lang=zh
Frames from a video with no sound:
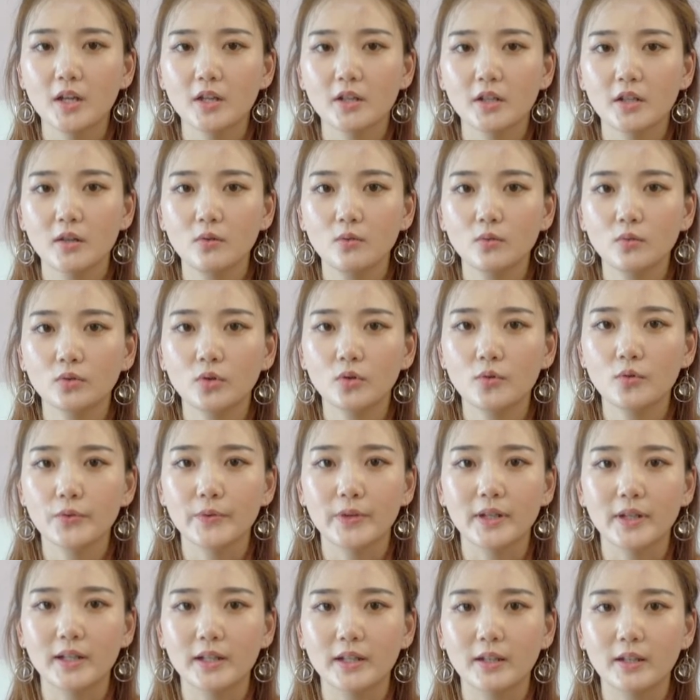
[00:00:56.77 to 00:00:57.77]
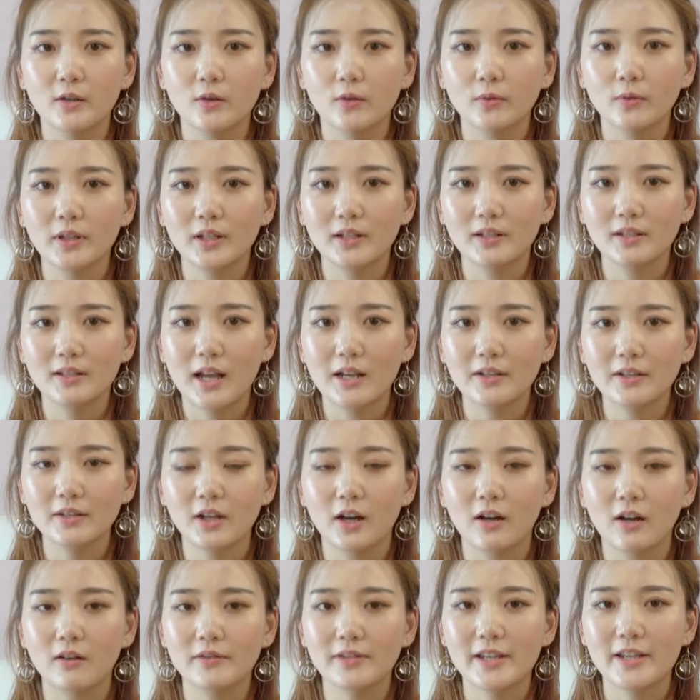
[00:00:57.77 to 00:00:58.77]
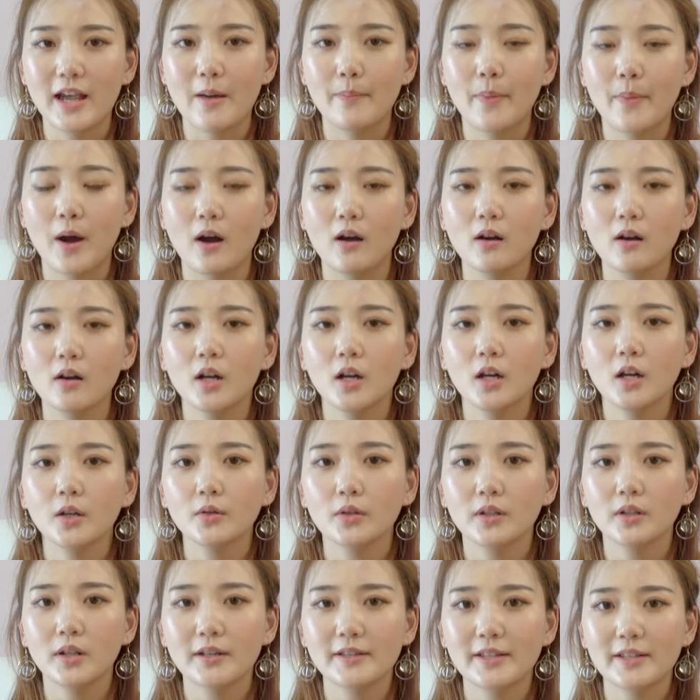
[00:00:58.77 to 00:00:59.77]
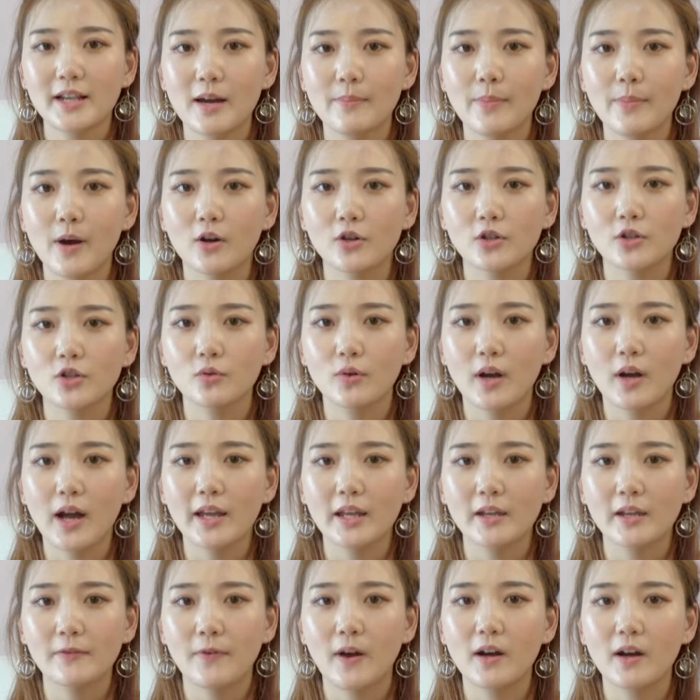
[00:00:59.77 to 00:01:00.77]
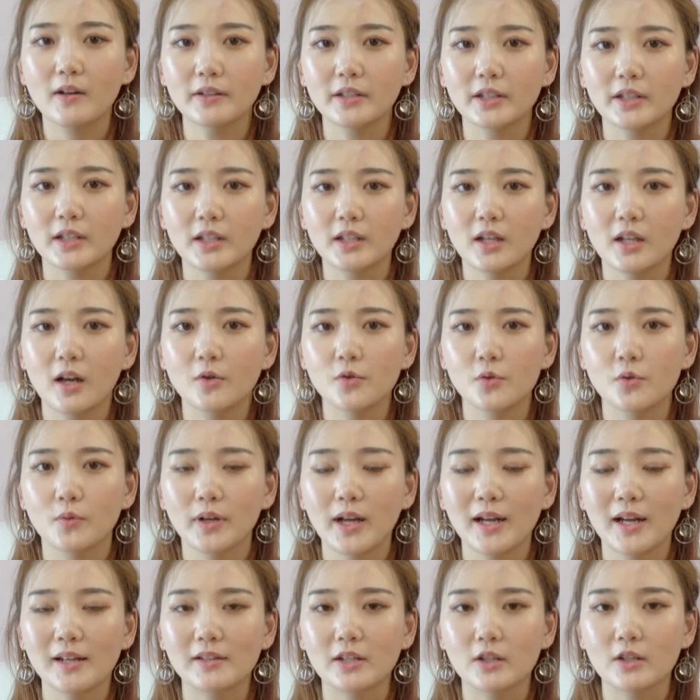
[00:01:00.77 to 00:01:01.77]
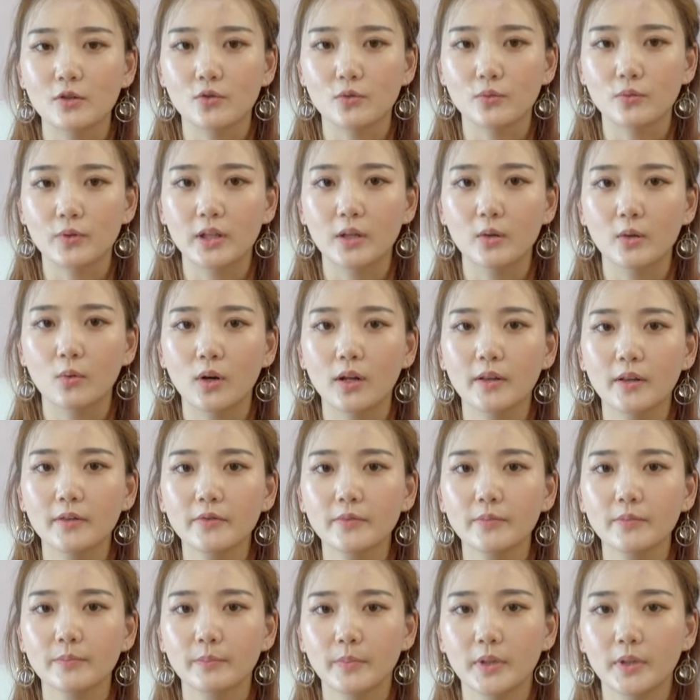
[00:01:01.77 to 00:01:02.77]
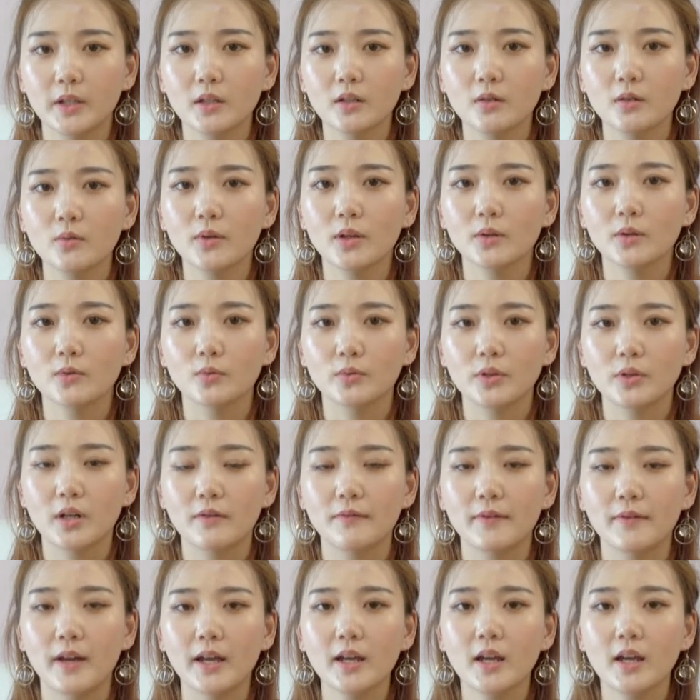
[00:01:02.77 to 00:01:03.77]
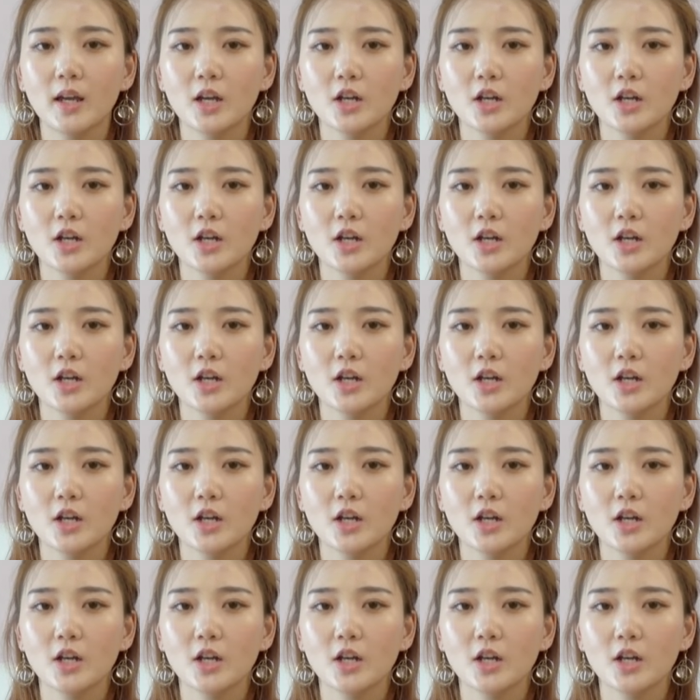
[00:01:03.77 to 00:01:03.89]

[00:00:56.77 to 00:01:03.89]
深恶痛绝的理由第三条：家暴。遇到家暴，受害一方一定要勇敢提出离婚。民意阅读认为，